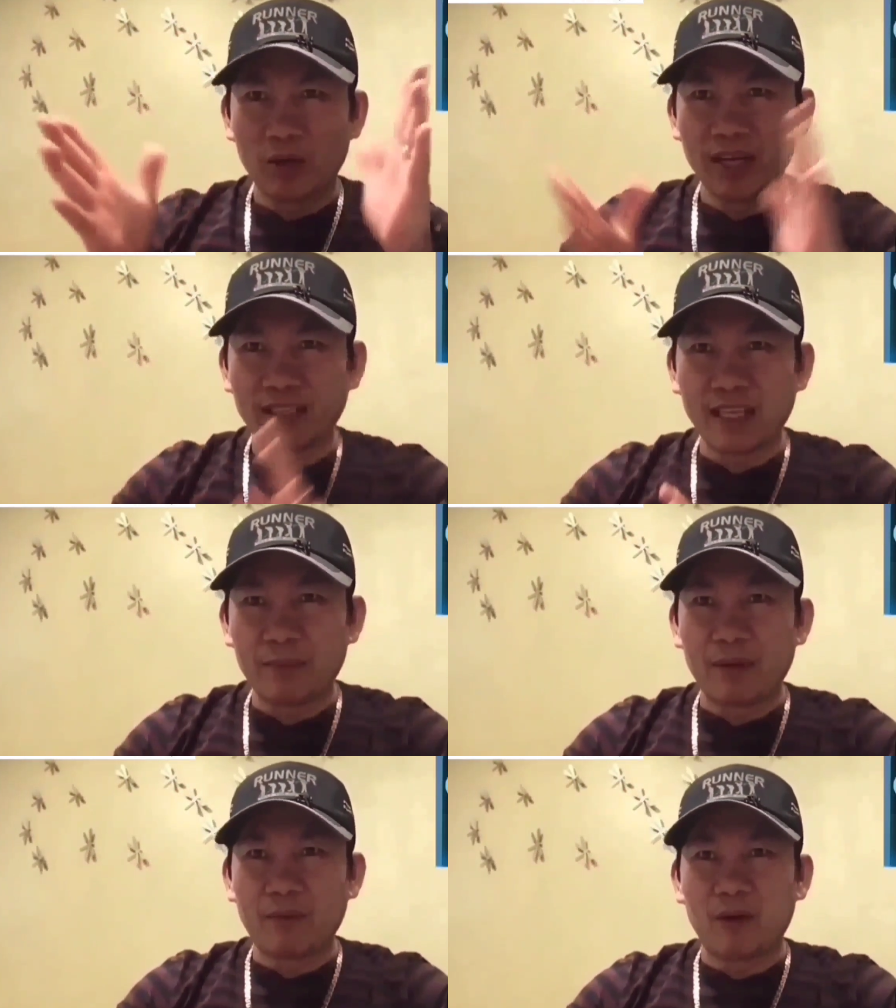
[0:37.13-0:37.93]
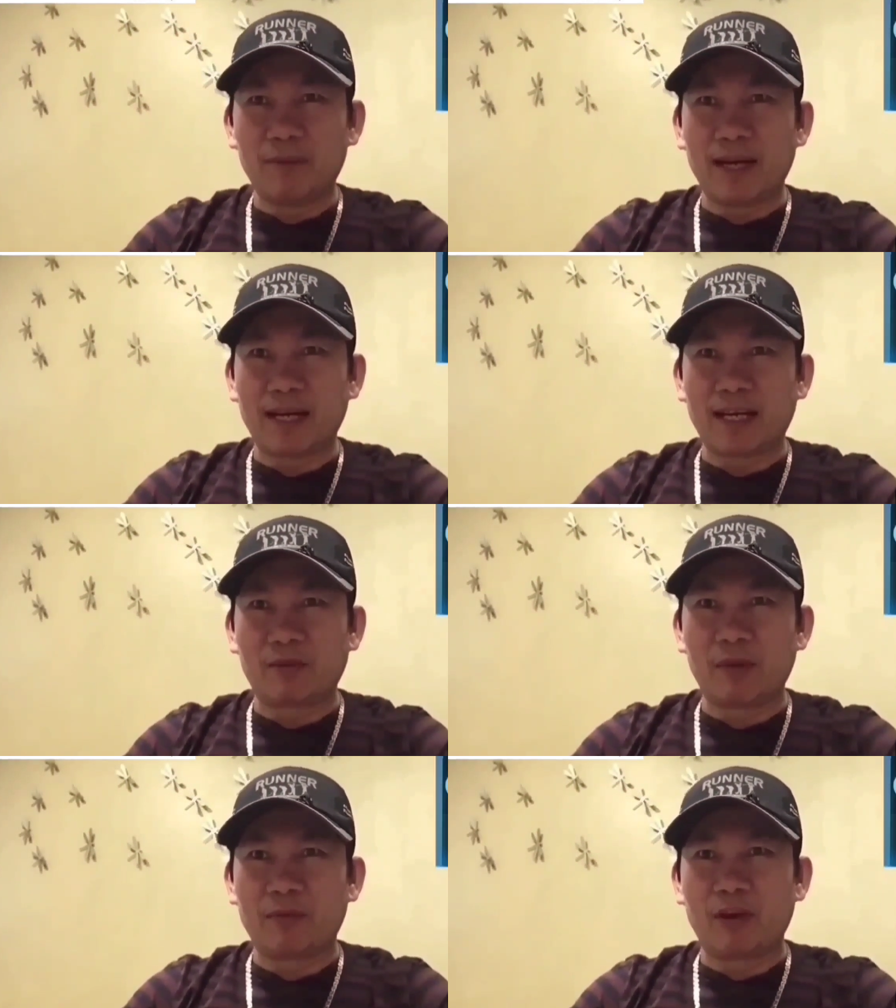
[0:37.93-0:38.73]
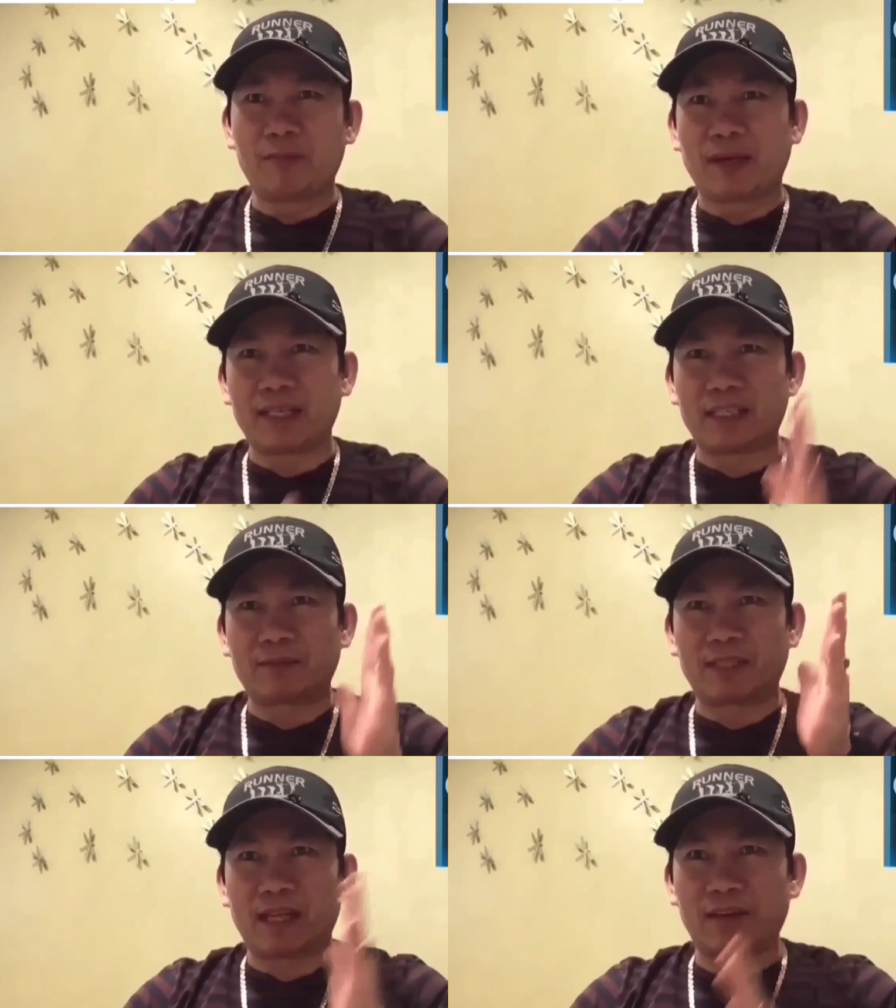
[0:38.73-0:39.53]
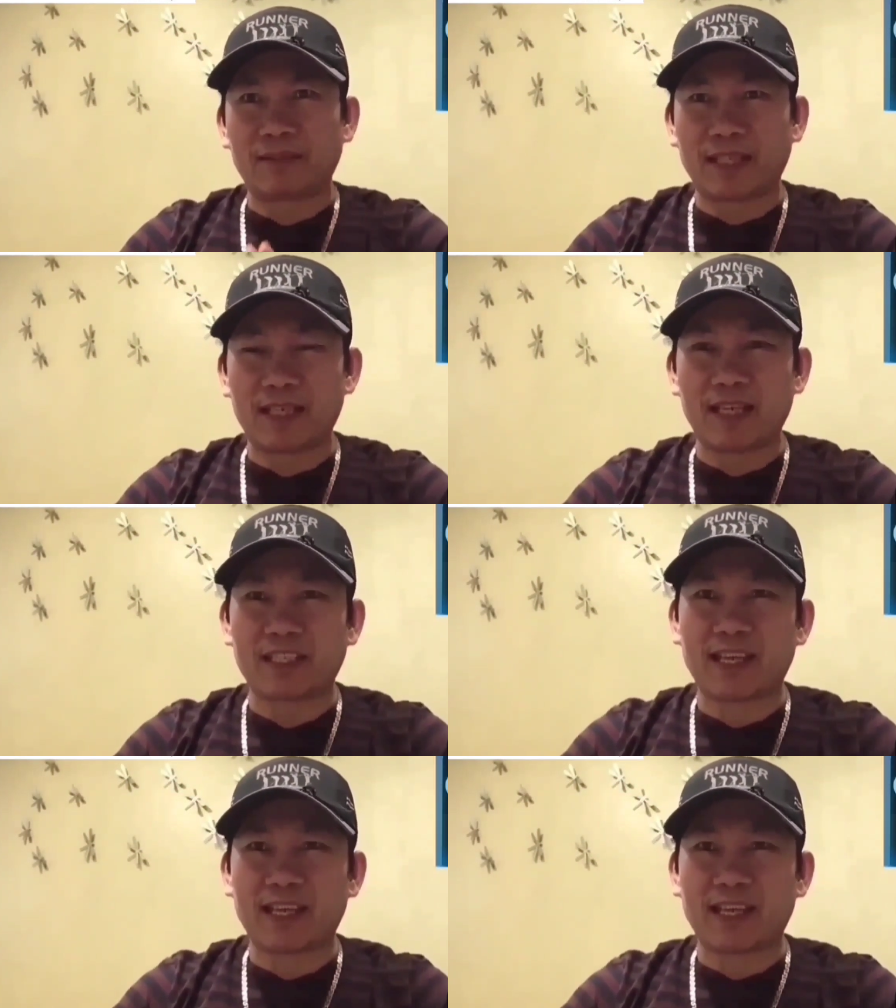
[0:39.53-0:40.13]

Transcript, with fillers: Ronde TV mo mga karami boy, paki-subscribe sa